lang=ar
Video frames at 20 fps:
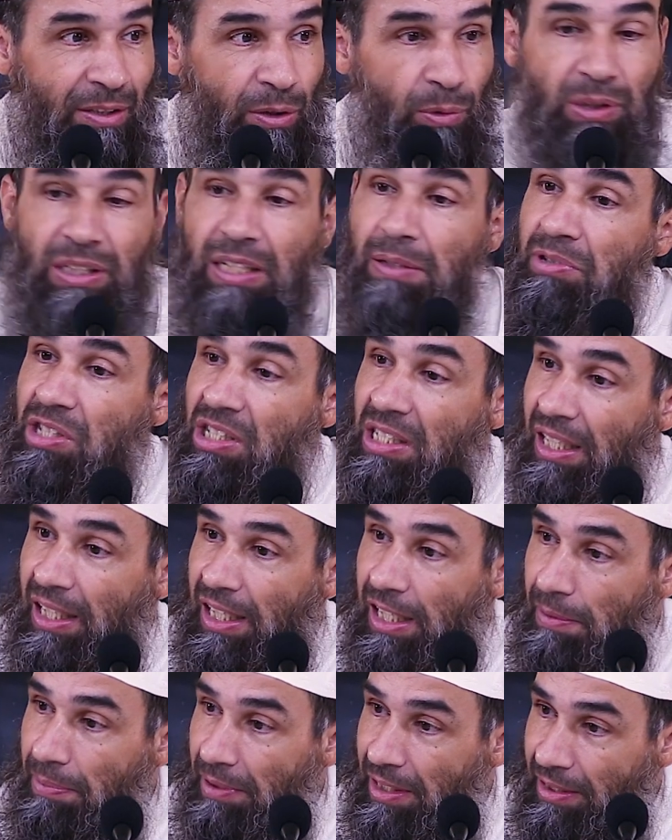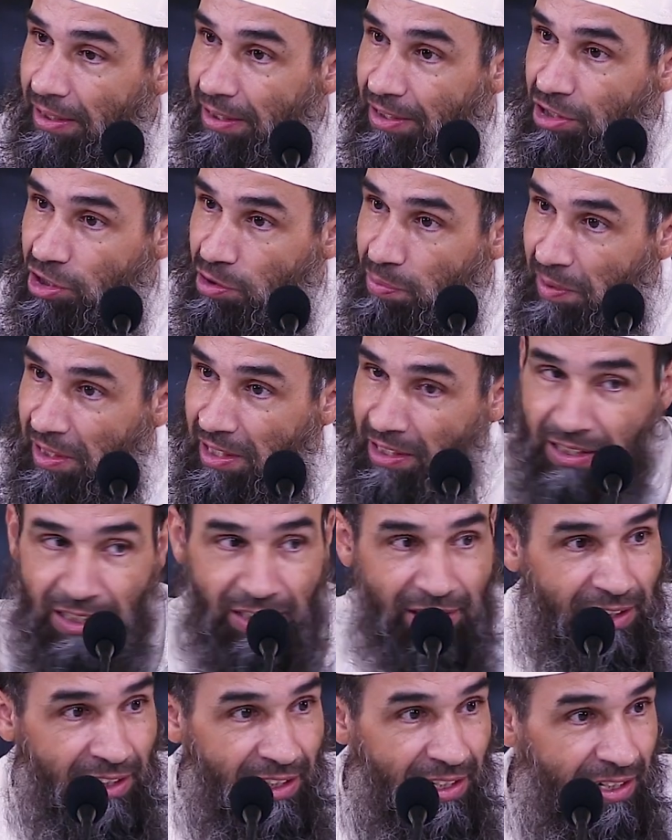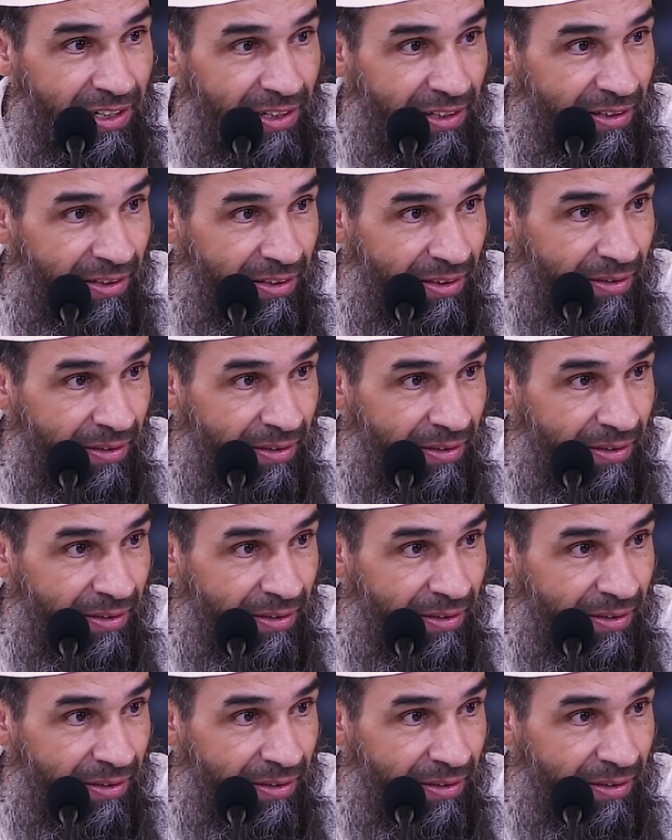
هو تيمشي على داك الزبل اللي تيطيح ليه